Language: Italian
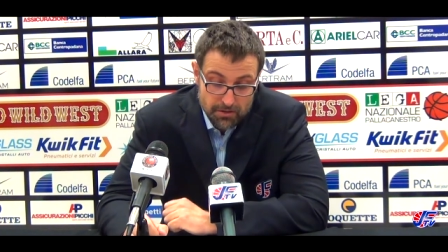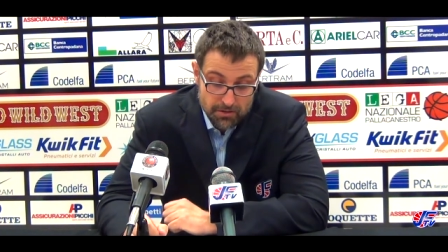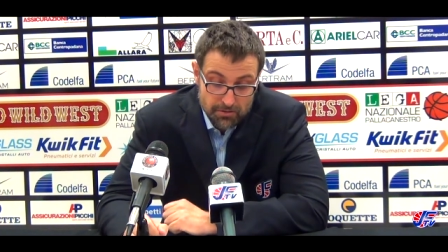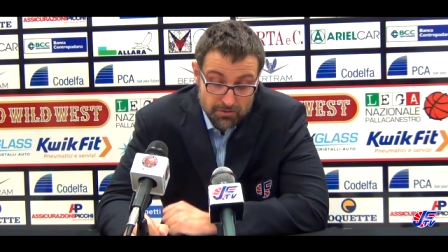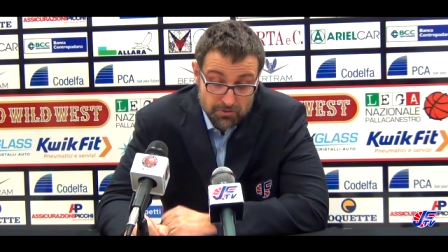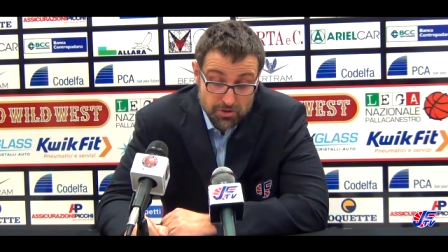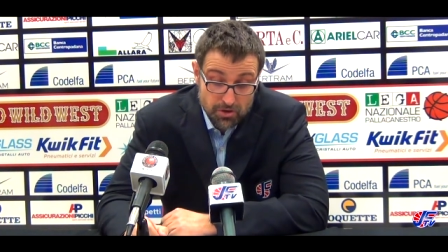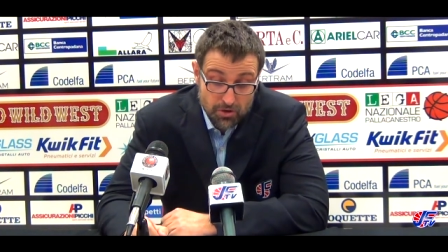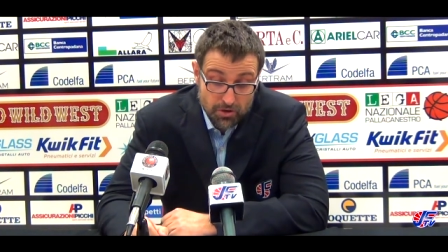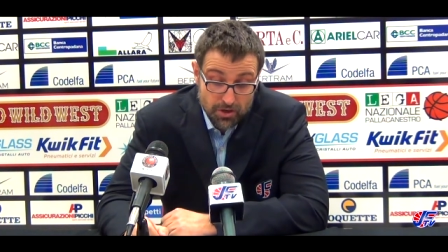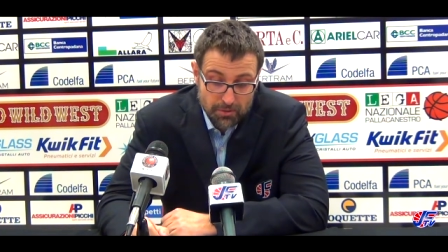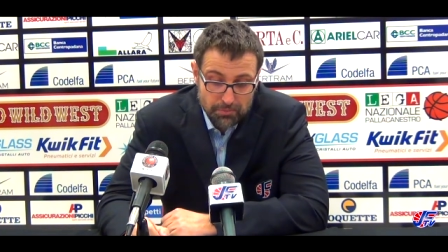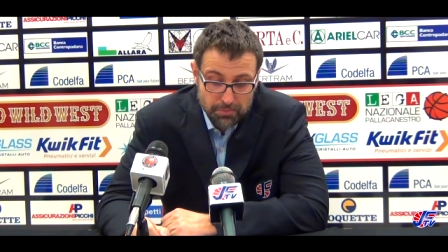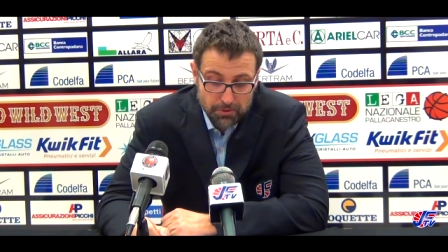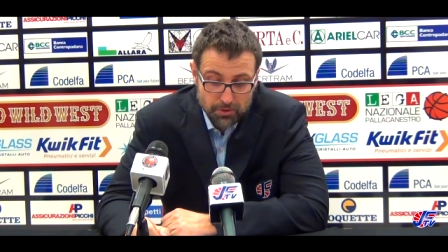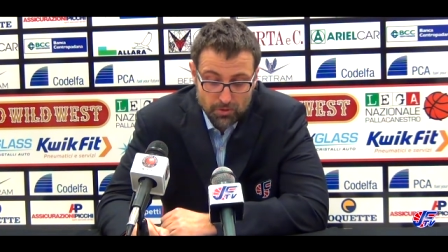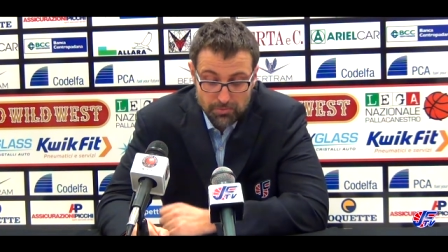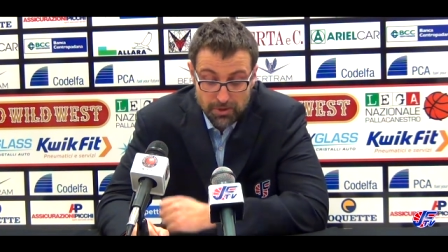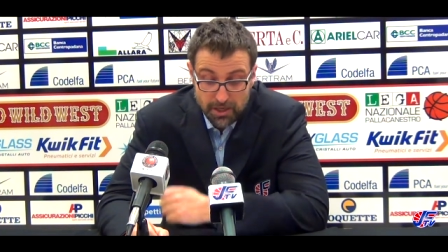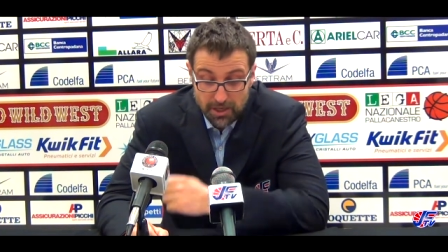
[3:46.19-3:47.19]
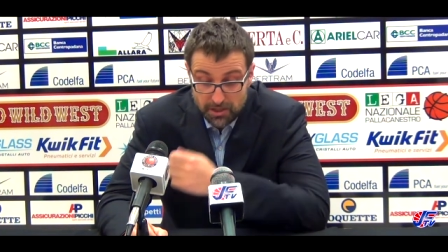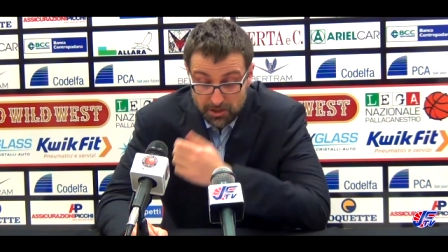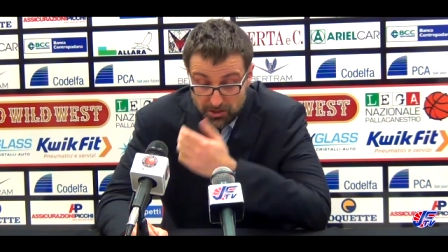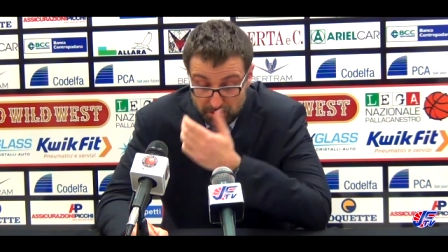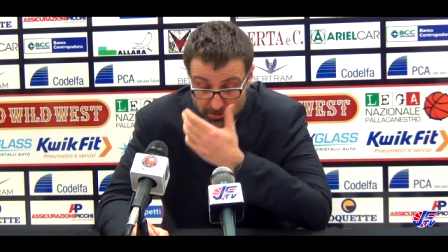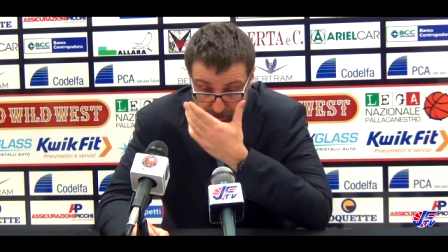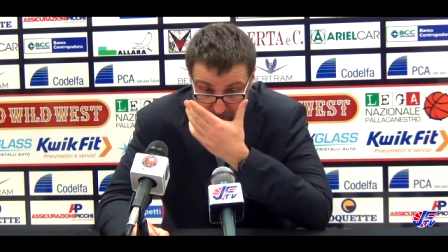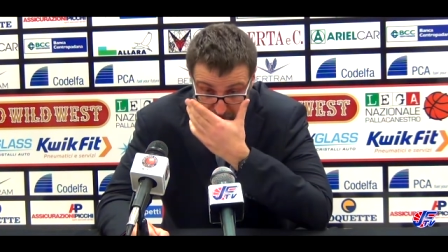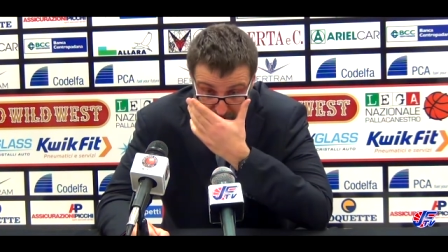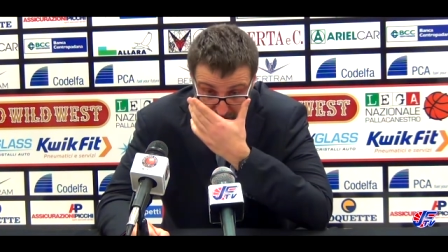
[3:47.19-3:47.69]
se ho capito bene,
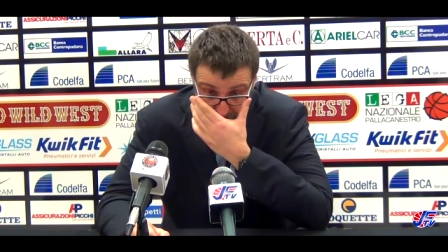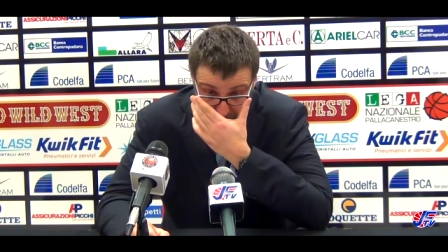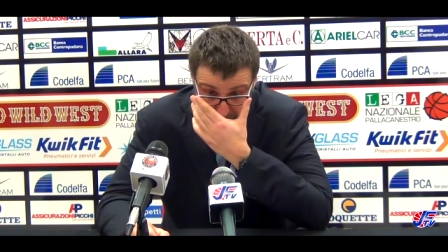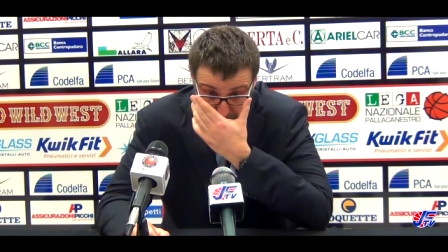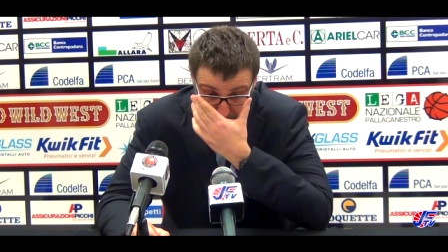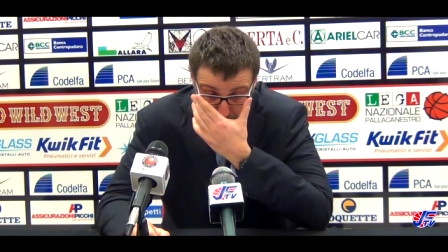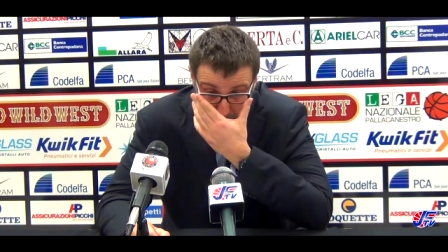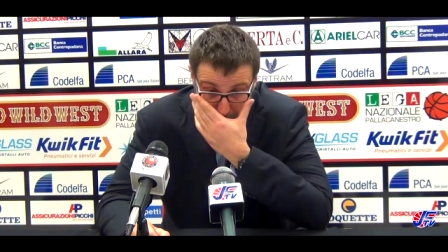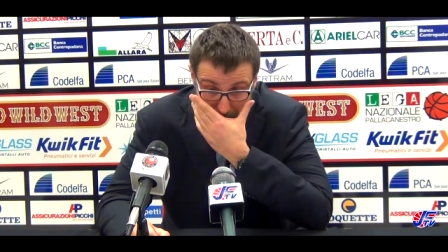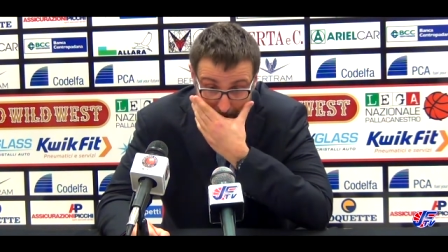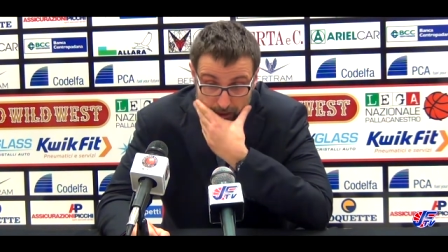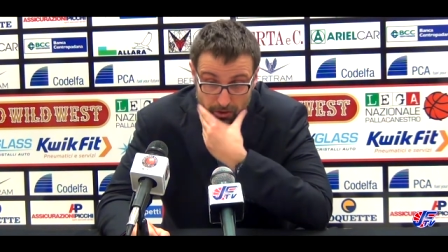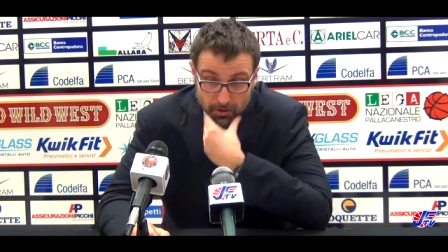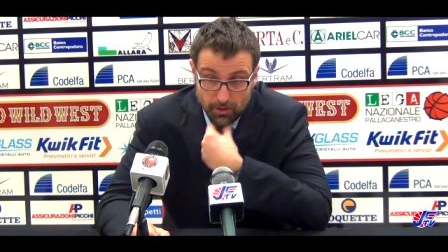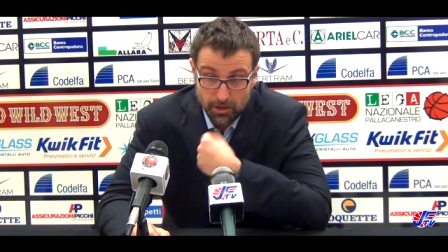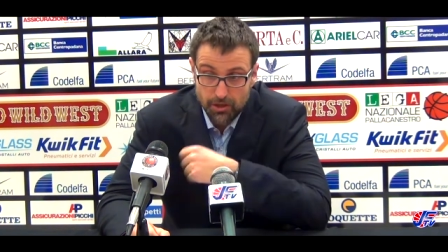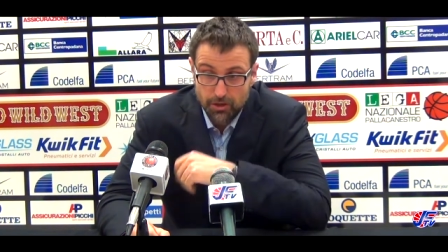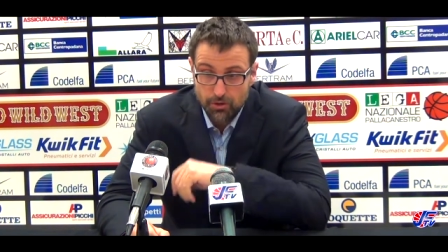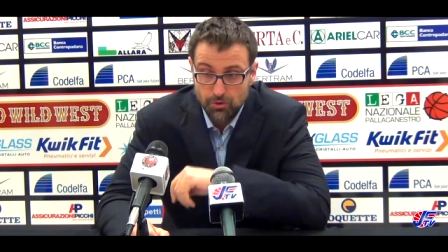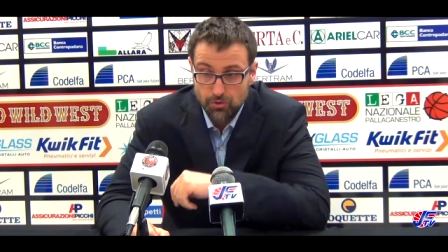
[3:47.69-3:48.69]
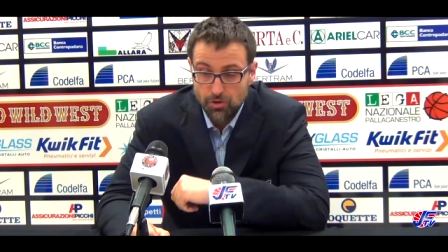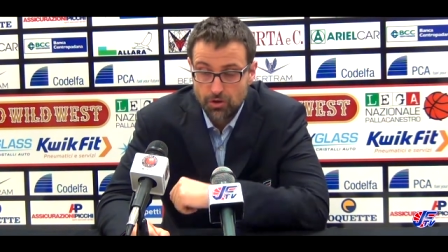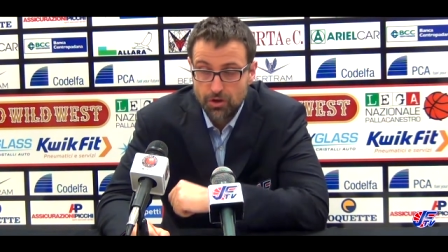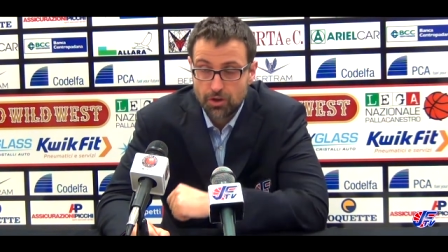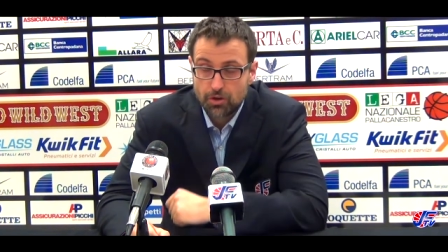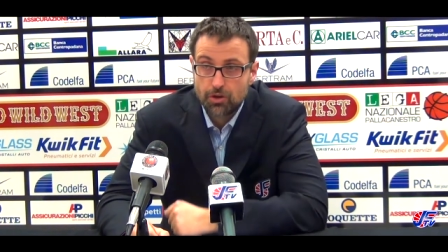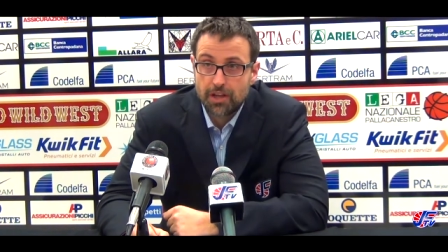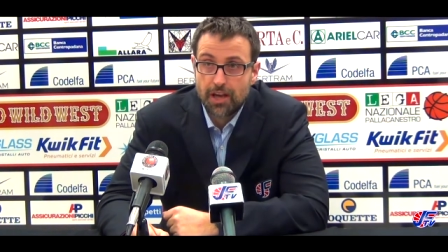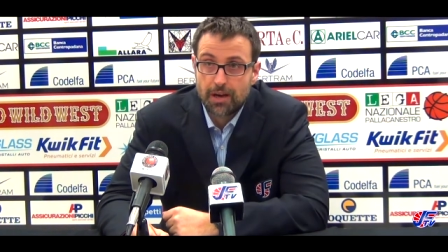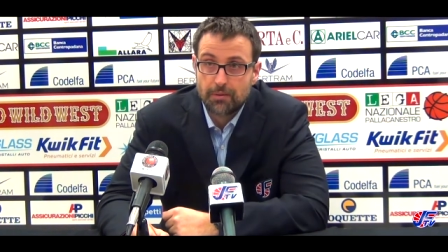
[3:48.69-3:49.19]
se non stavo dormendo alle riunioni
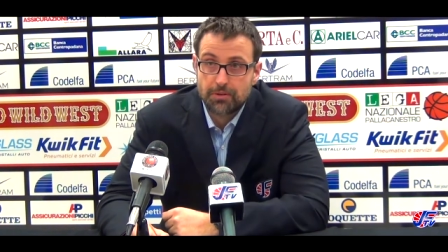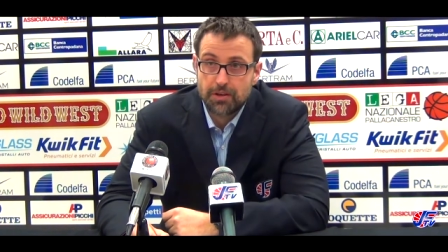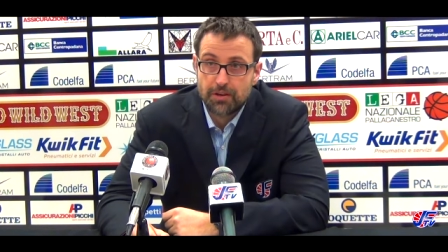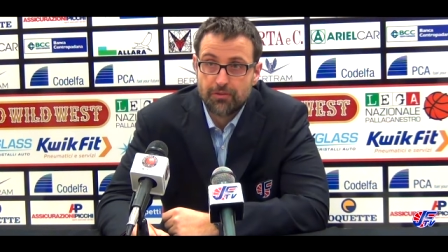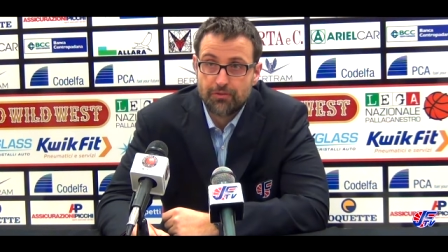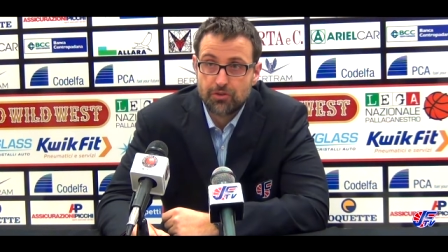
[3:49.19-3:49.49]
con gli arbitri,